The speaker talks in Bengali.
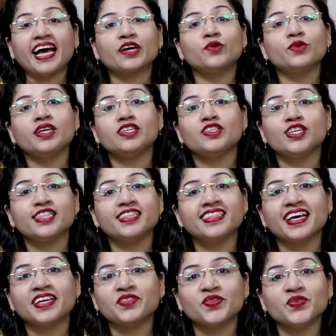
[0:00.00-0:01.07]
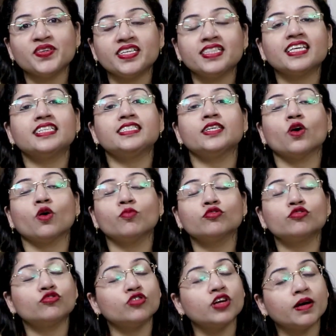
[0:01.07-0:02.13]
এখন এই সিদ্ধান্ত নিতে যে
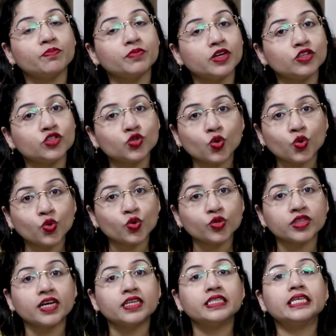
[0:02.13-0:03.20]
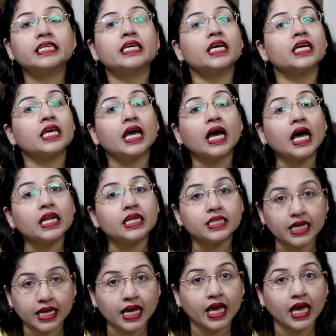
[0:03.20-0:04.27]
অবশ্যই আপনার যোগ্যতার দিকে খেয়াল
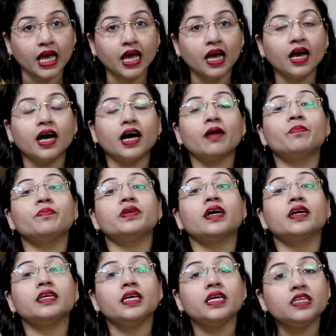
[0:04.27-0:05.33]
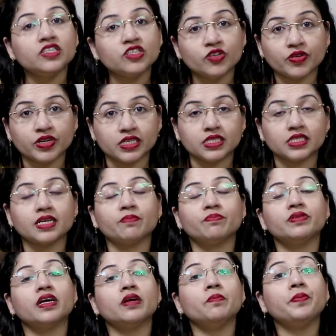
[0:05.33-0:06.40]
রেখে আপনার ইন্টারেস্ট
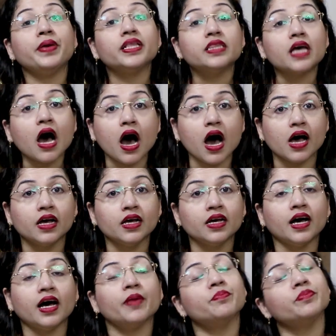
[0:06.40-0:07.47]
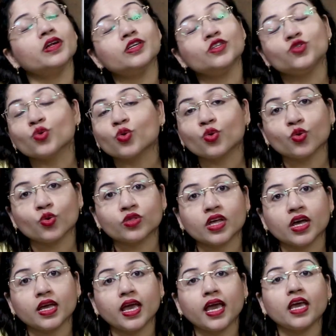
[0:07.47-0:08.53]
আপনার মেধা আপনার
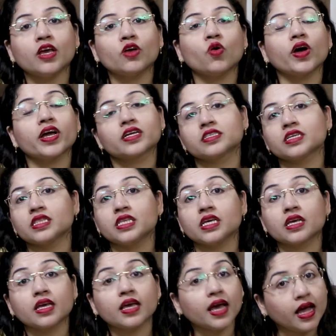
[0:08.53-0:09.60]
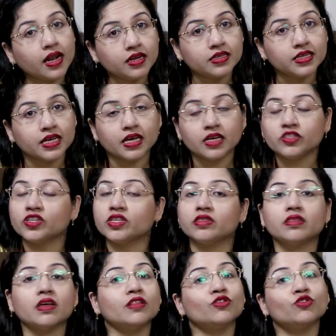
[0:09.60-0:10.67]
যোগ্যতা এই কয়েকটা দিক খেয়াল রেখে
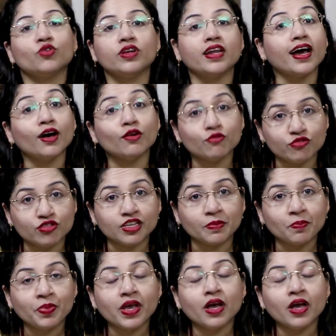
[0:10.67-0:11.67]
সিদ্ধান্ত নেওয়া উচিত